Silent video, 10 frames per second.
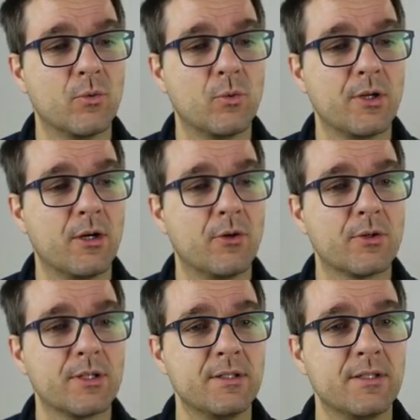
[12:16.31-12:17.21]
oder
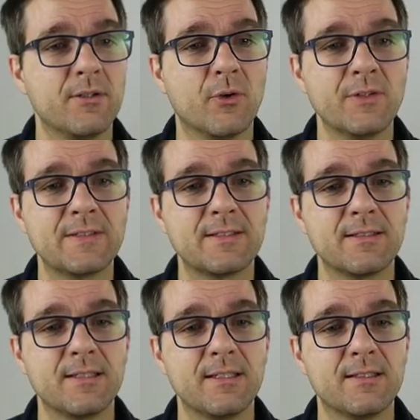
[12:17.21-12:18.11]
auch in den
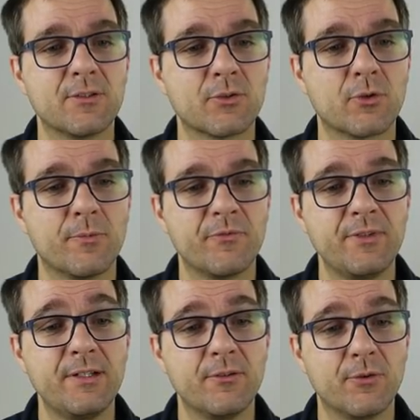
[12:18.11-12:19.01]
Osten geht, dort kommen
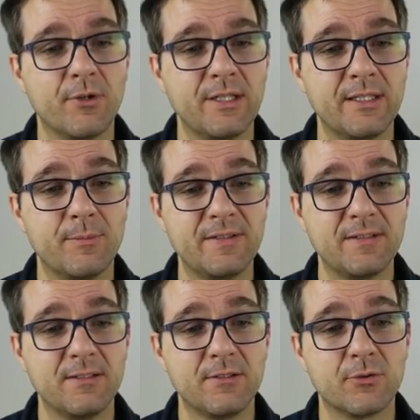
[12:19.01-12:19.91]
viele neue, hier bis
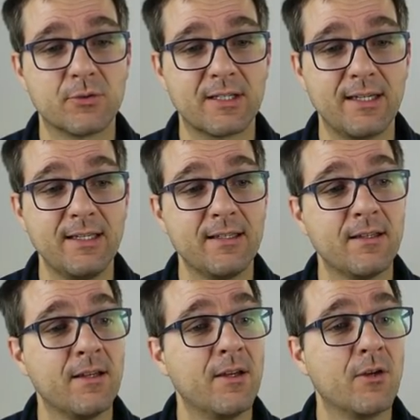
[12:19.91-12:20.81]
in die
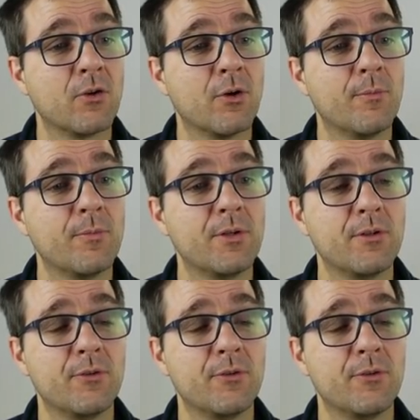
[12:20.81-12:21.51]
Türkei kommen äh,